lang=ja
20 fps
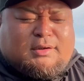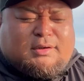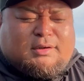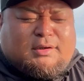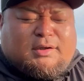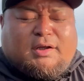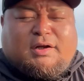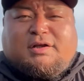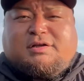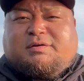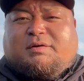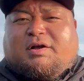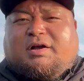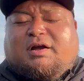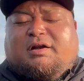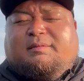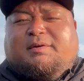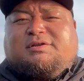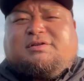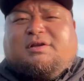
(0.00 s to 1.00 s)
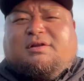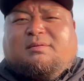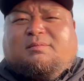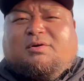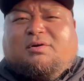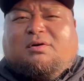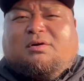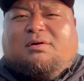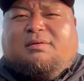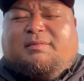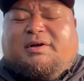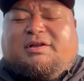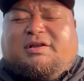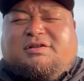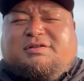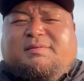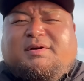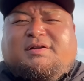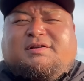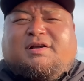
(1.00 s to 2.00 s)
話は変わりますけども、まあ、
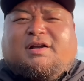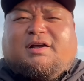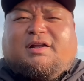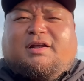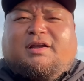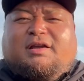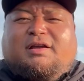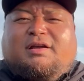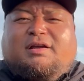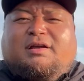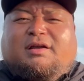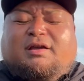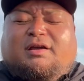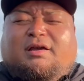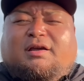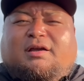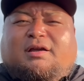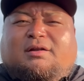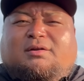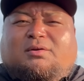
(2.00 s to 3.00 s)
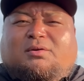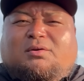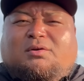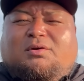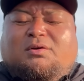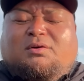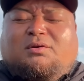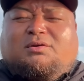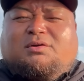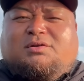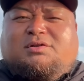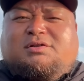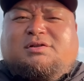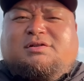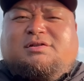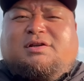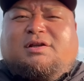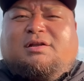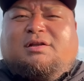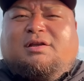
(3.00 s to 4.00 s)
立花さんがね、東京都知
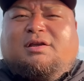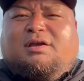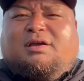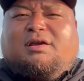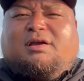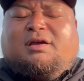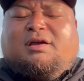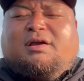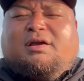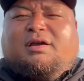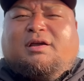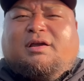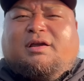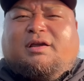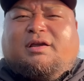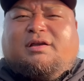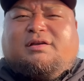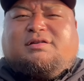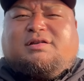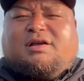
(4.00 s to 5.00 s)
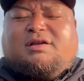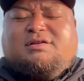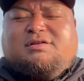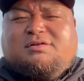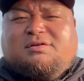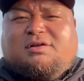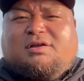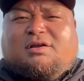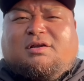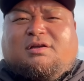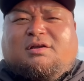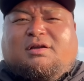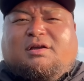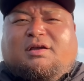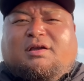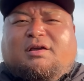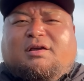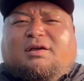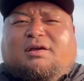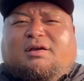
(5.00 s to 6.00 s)
事選に、30
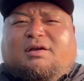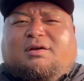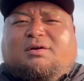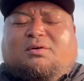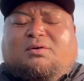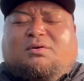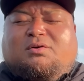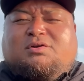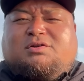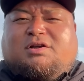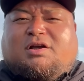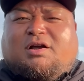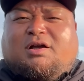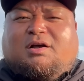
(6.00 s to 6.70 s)
人、候補者